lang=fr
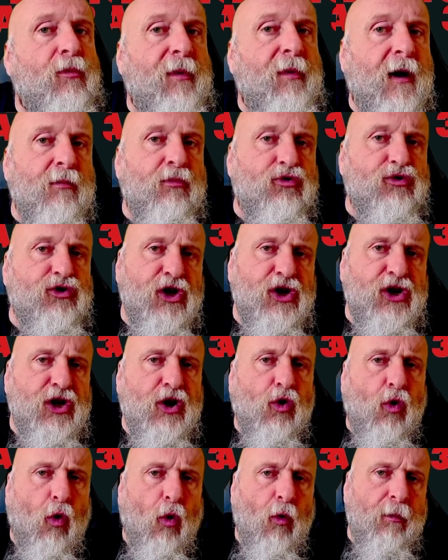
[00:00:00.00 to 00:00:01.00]
pas à montrer des
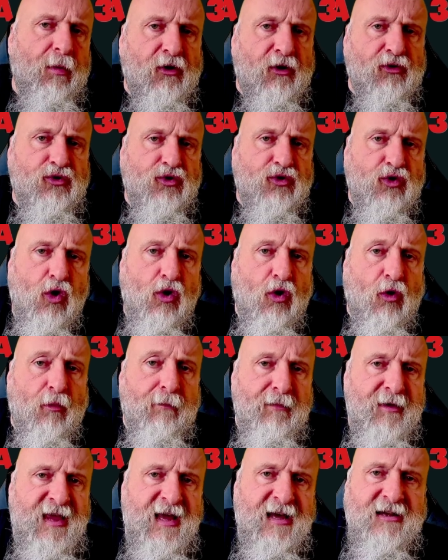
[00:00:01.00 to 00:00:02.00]
gros plans de corps
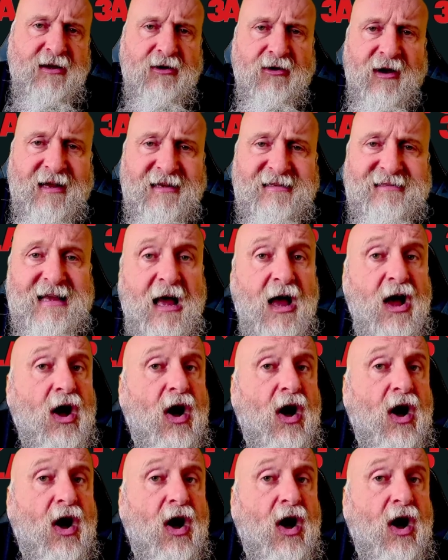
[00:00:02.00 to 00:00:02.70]
bien dégueulasses,